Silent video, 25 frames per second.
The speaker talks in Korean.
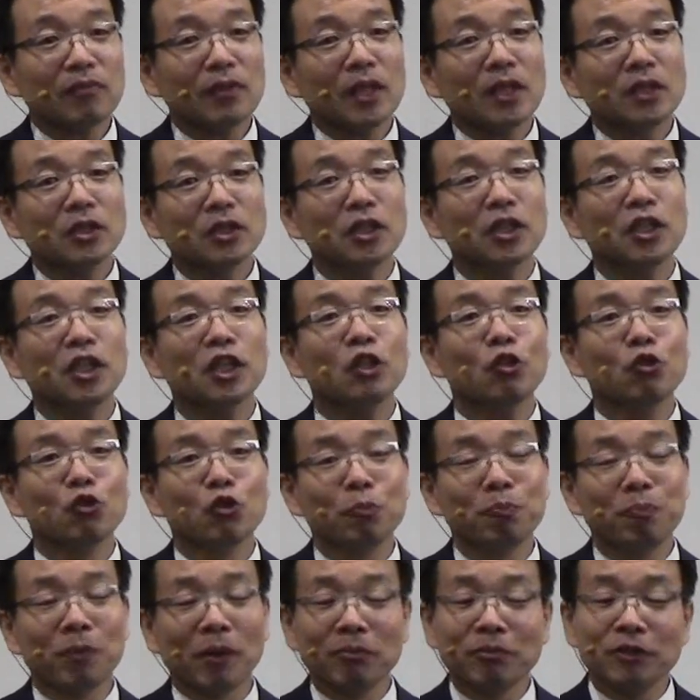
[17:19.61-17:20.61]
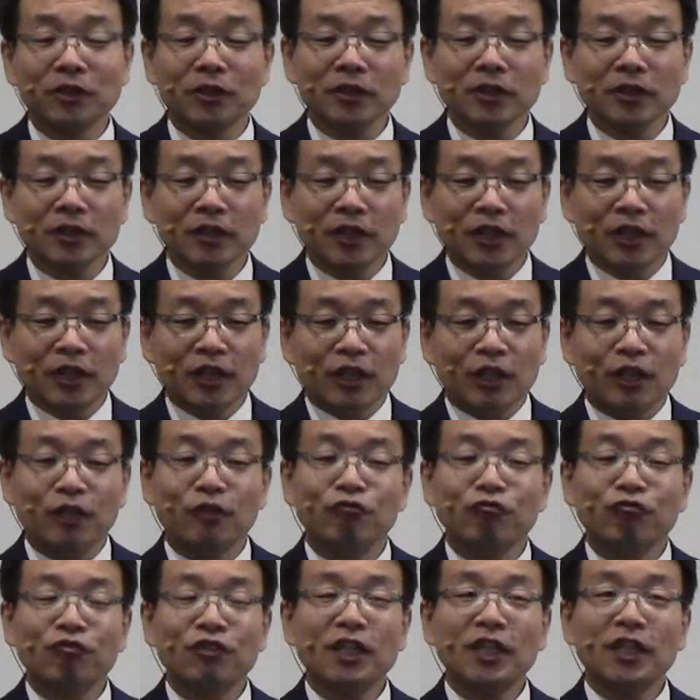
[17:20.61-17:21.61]
그래서 이 율법은 어,
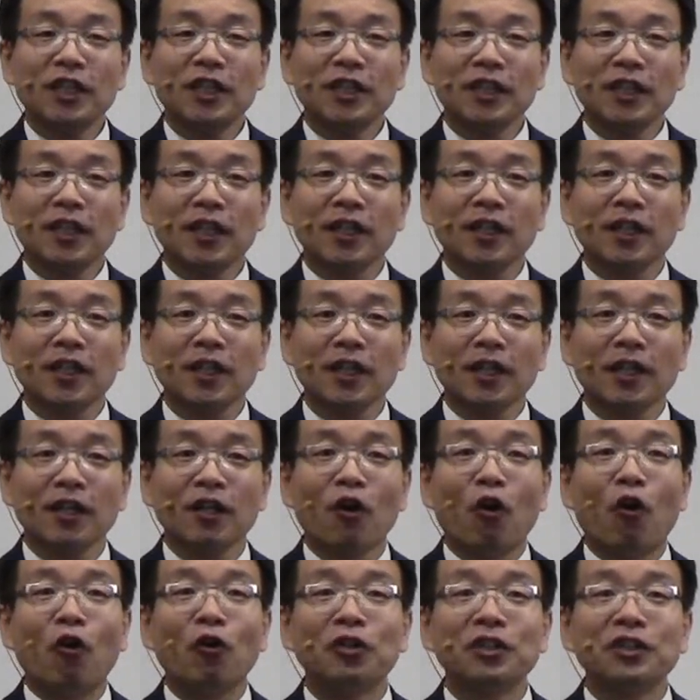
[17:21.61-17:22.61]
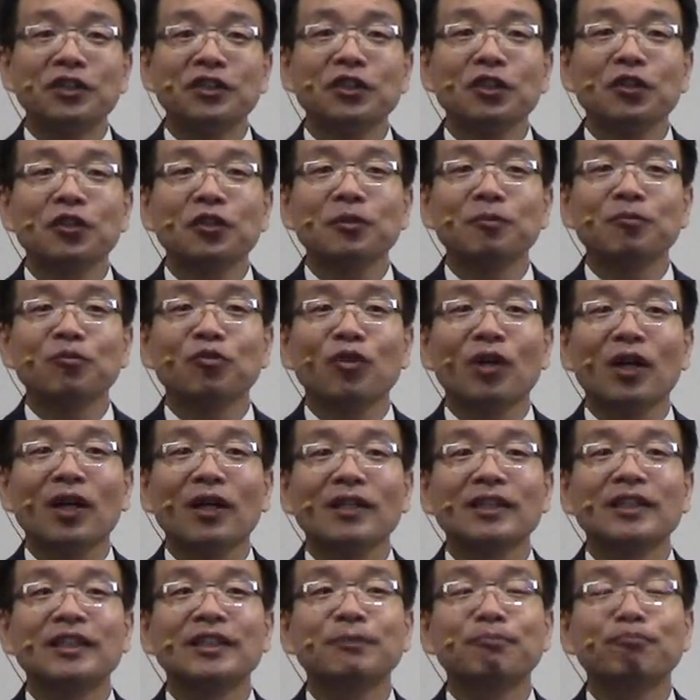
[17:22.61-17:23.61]
우리 인간의
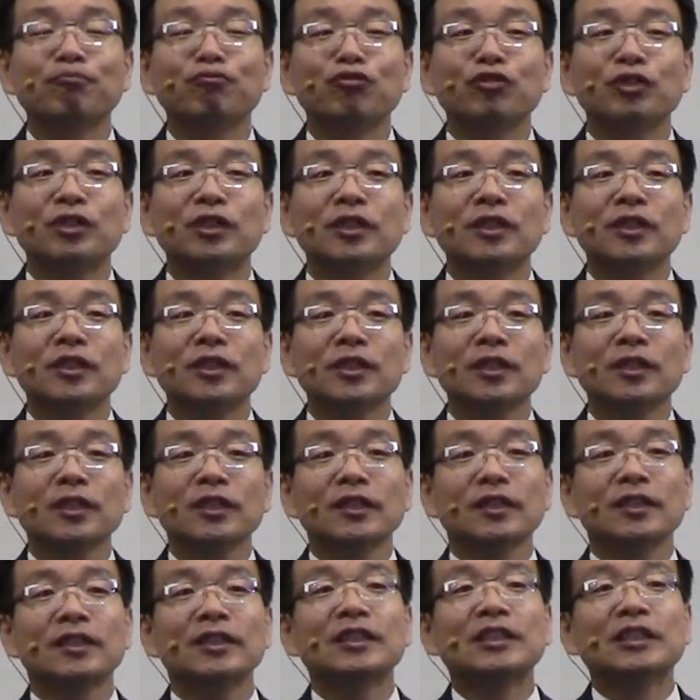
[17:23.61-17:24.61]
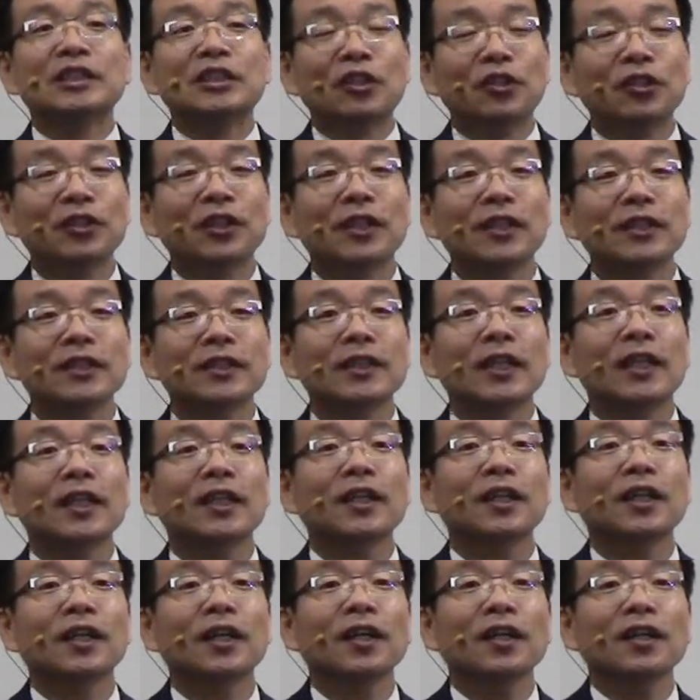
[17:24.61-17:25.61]
어리석음과 그 무지를 드러내는
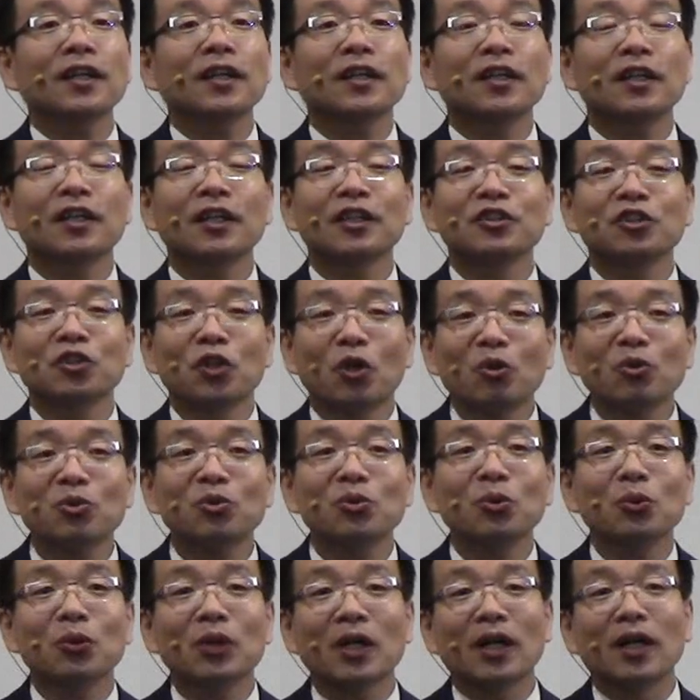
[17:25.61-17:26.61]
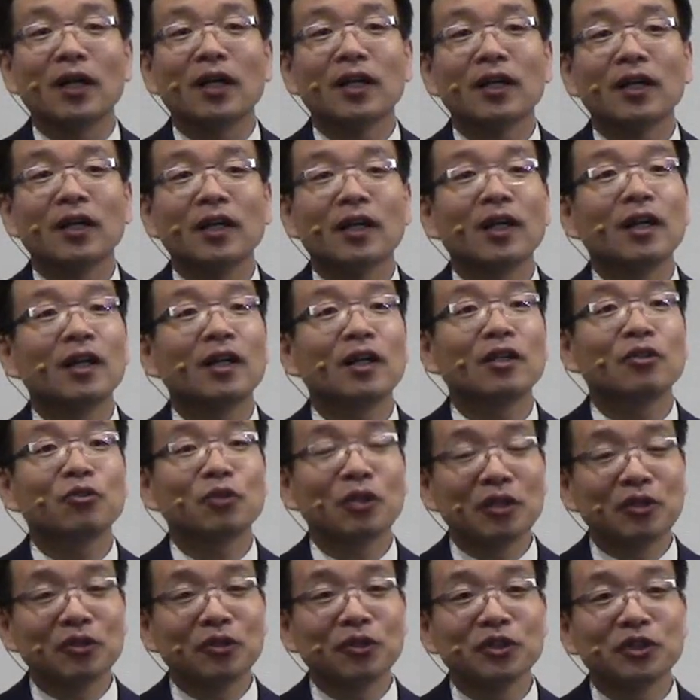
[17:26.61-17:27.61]
하나의 척도가 아,
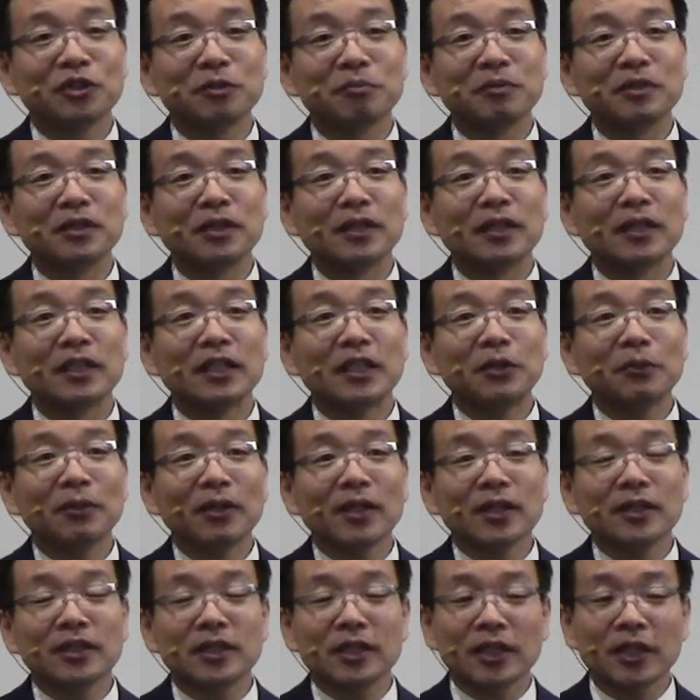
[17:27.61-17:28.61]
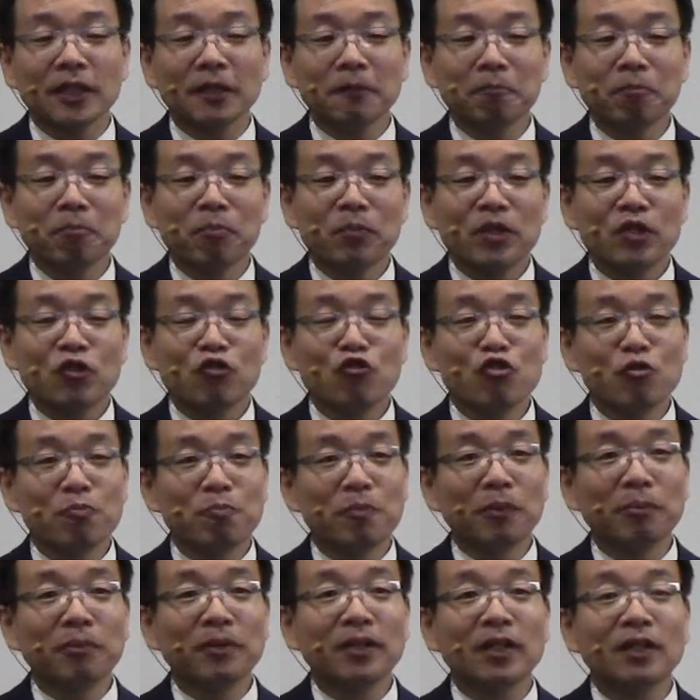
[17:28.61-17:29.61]
되는 것입니다. 이와 같이
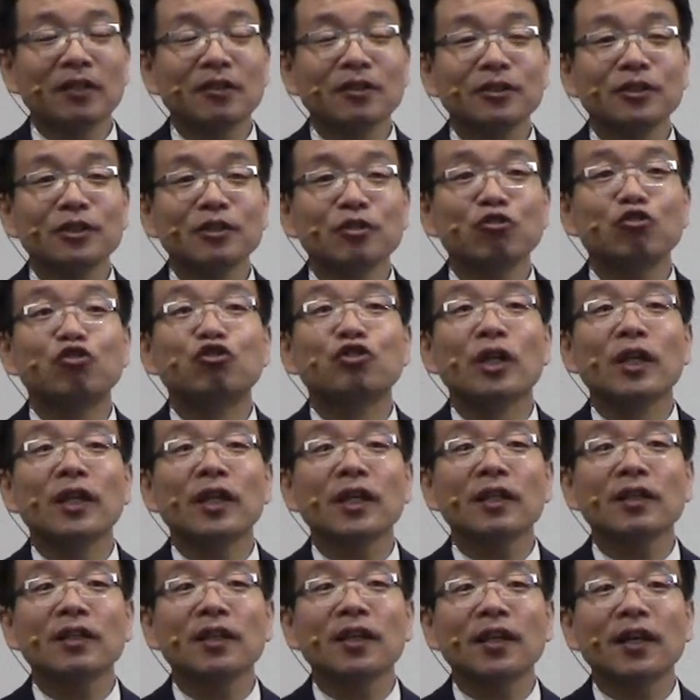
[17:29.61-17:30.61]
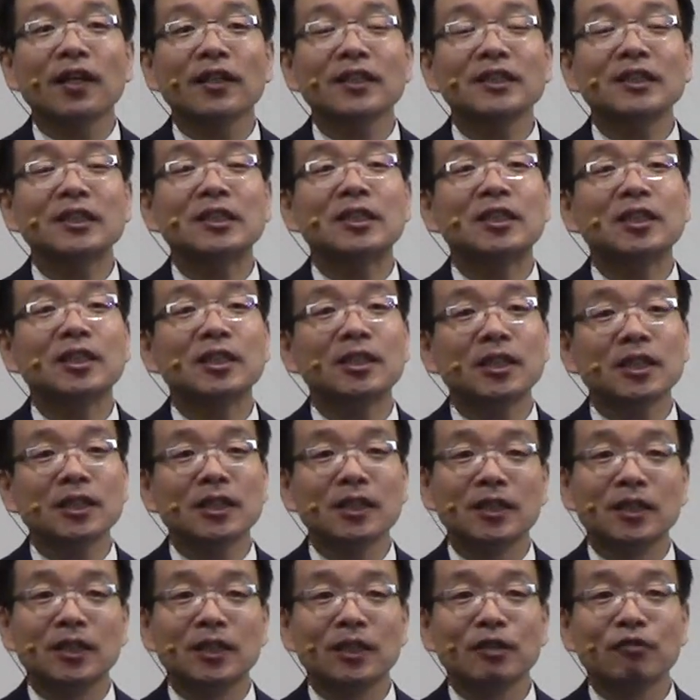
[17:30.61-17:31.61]
율법이라는 것은 죄에 대한
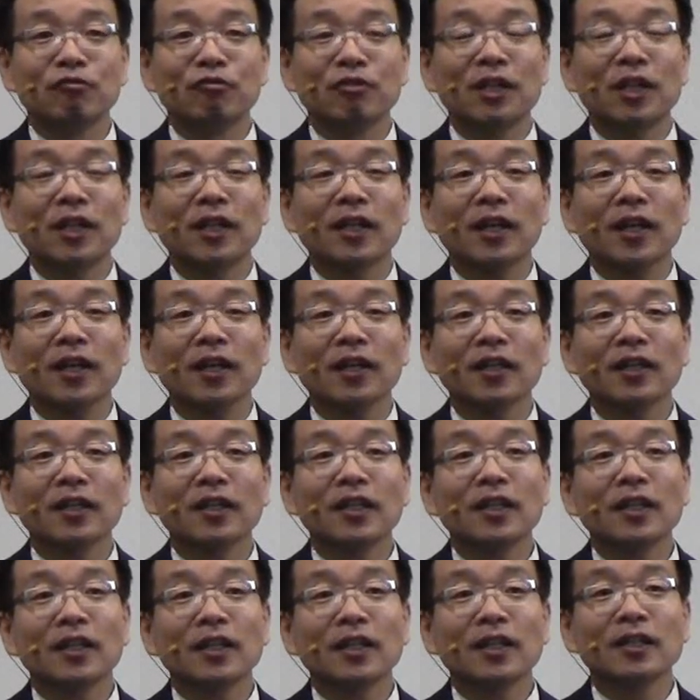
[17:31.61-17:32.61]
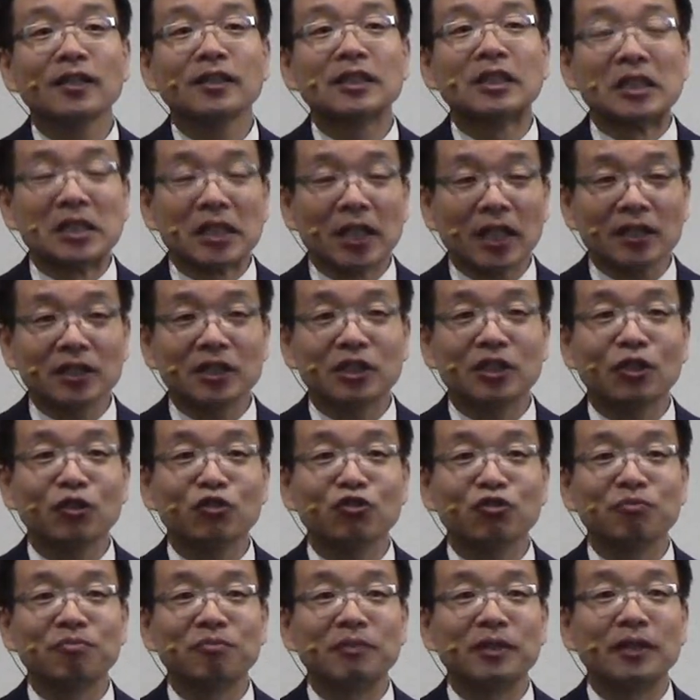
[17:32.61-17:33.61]
지식을 우리에게 증가시켜
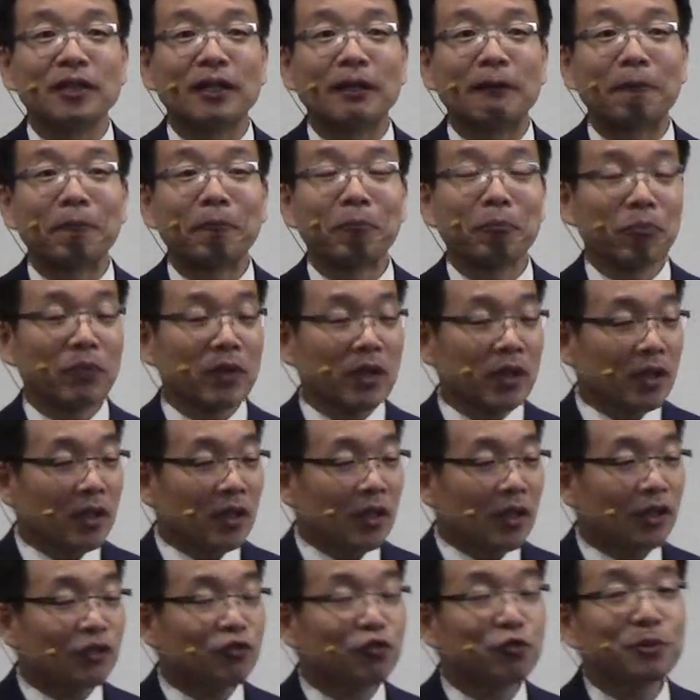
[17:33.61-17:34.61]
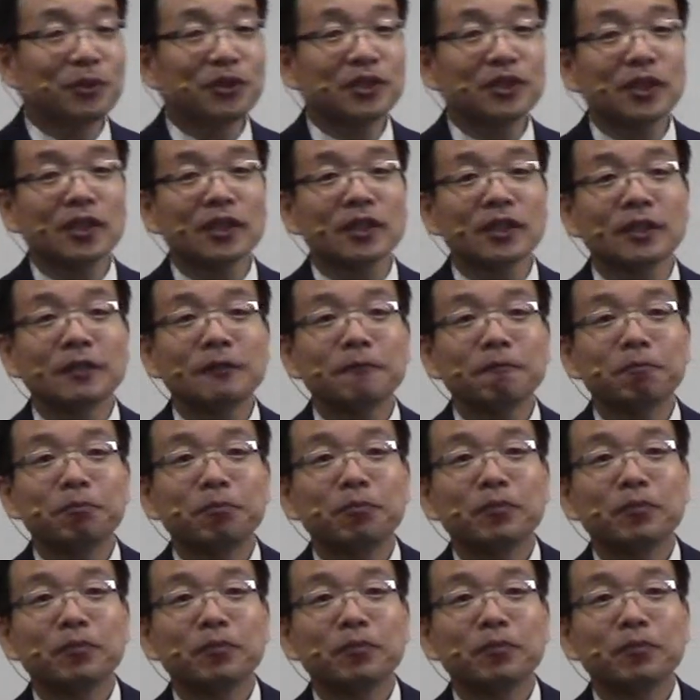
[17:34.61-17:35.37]
줍니다. 아, 두 번째는